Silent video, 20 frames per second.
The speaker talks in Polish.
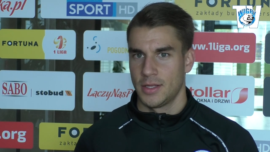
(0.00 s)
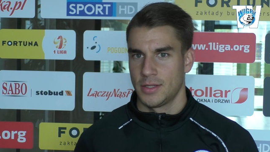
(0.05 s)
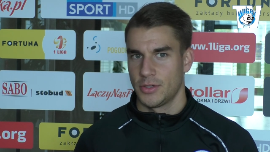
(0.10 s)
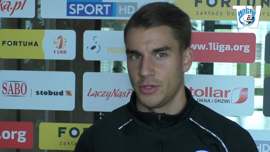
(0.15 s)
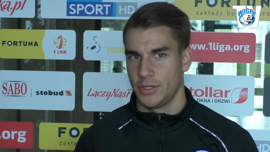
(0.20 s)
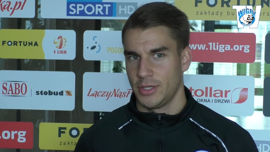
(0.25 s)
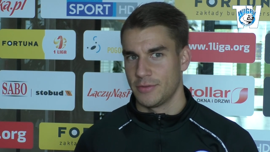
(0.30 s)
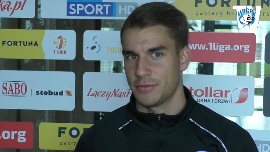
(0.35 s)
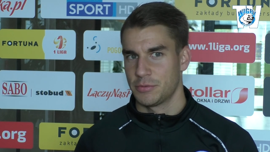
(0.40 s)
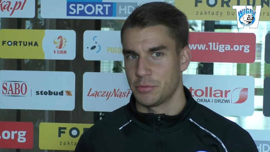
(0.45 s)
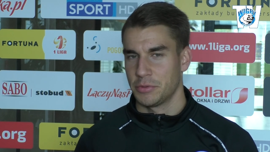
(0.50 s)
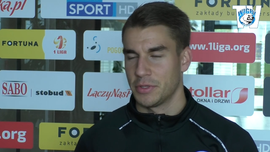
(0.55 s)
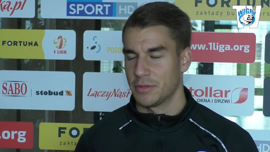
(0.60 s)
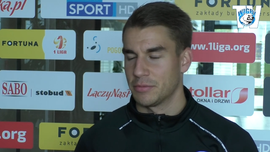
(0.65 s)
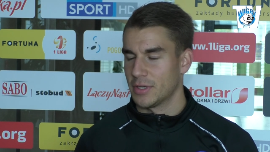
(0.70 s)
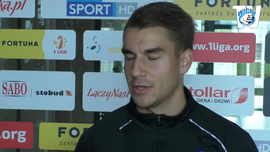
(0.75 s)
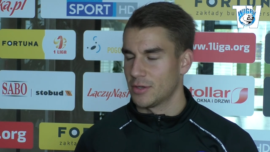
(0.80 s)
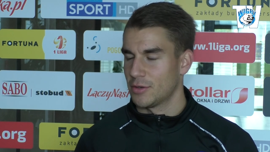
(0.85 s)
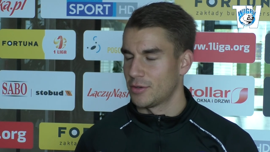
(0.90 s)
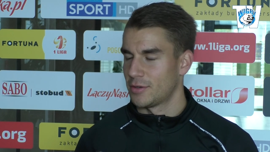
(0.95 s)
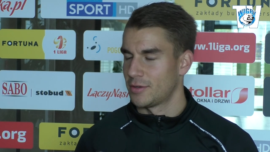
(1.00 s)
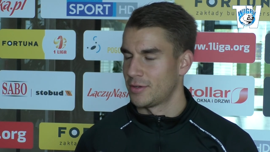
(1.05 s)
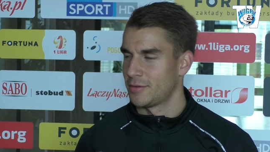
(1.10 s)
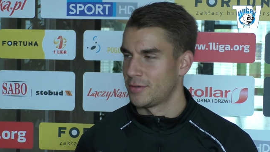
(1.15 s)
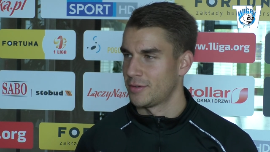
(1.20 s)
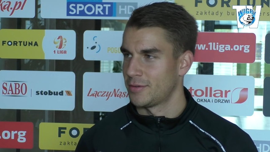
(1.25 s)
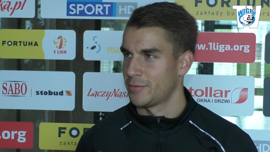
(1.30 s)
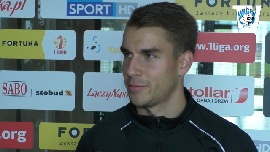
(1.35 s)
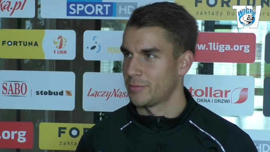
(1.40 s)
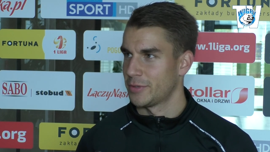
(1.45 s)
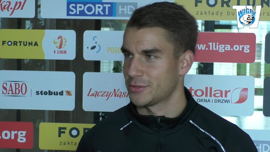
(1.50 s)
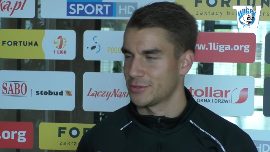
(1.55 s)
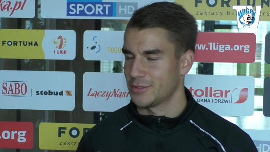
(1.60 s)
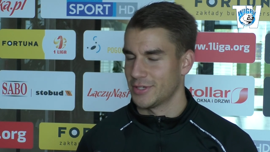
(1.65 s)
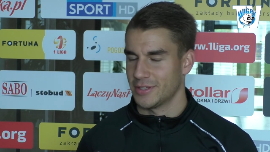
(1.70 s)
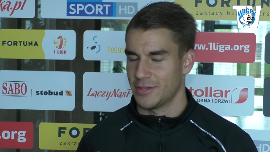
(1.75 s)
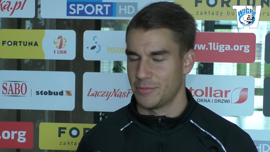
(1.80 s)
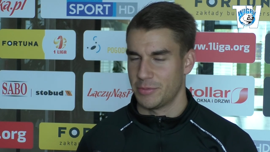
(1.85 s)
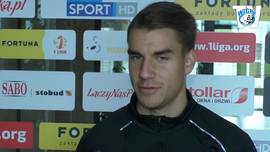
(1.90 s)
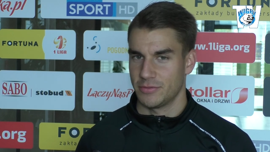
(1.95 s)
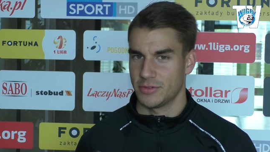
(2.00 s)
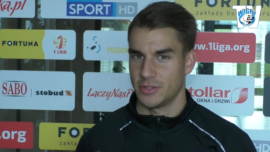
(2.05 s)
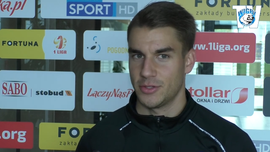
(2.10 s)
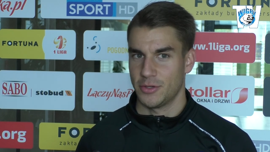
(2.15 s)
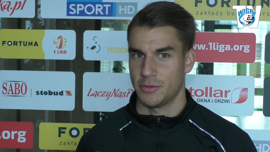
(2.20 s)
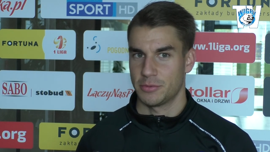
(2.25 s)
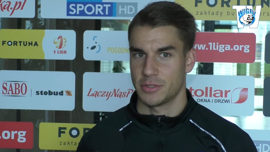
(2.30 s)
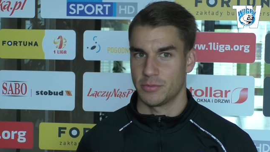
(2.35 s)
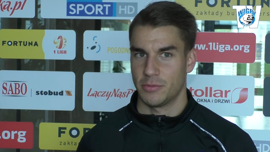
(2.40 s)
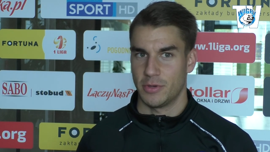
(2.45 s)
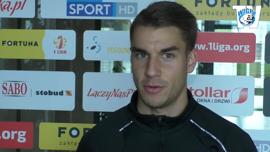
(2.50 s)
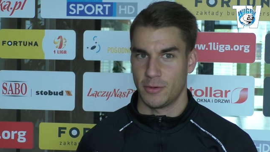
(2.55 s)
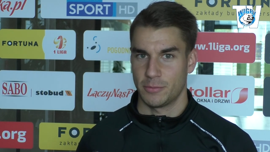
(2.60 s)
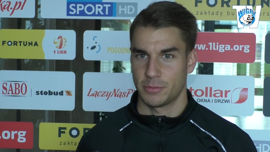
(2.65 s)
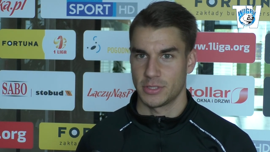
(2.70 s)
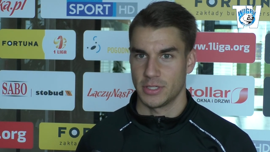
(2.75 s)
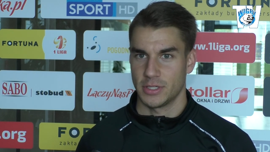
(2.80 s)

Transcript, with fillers: No i nie wspomniałem tego meczu tak naprawdę dobrze, bo